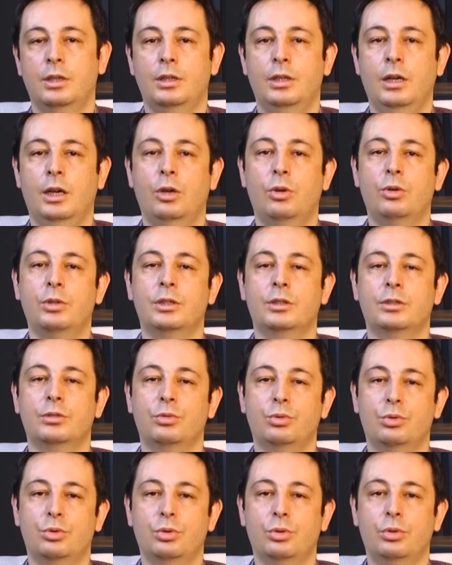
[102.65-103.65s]
Yağ oranı
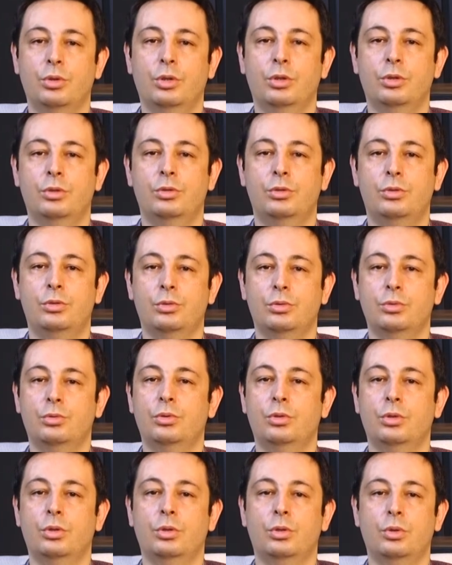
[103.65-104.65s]
düşük, süt,
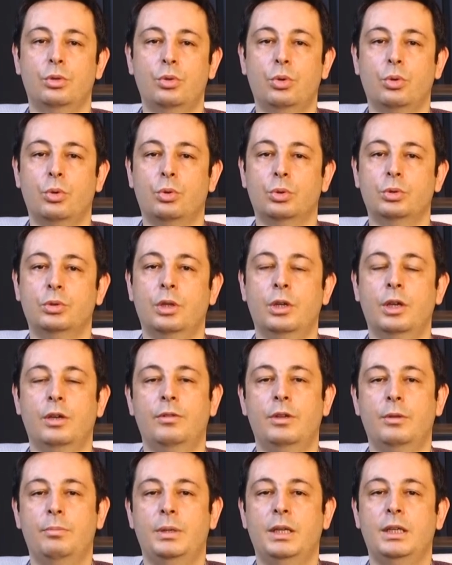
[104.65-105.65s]
yoğurt
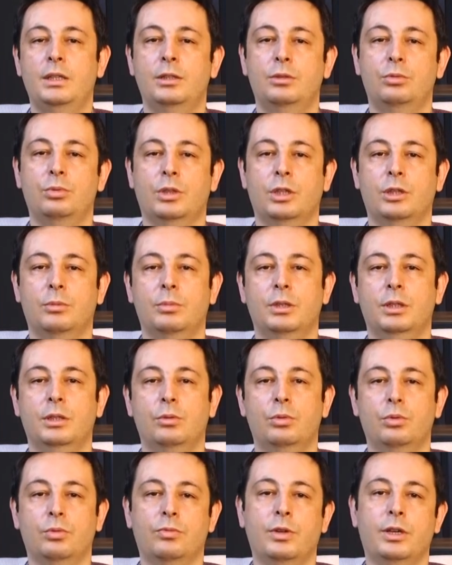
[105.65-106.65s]
ve peynir
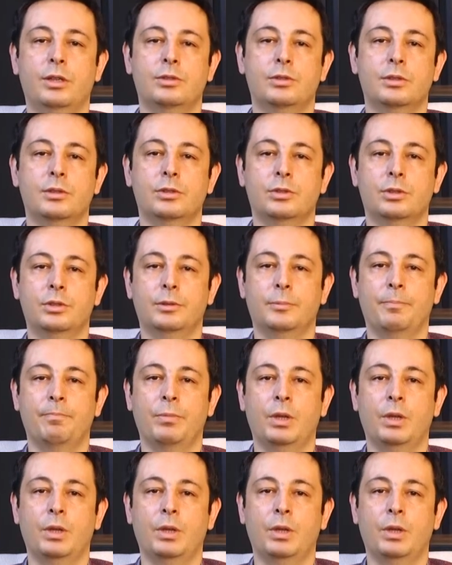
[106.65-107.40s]
tüketmeye lütfen çalışın.